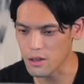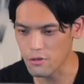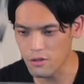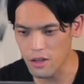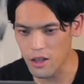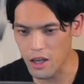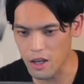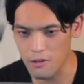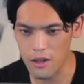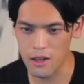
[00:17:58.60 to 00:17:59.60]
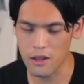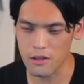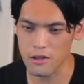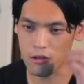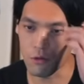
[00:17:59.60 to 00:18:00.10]
そんなに変わんないん
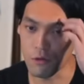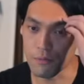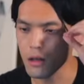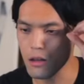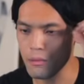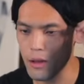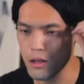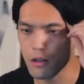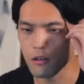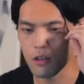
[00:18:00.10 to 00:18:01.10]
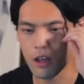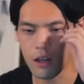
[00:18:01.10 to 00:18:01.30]
ですけど、まあ、ただペンシルがね、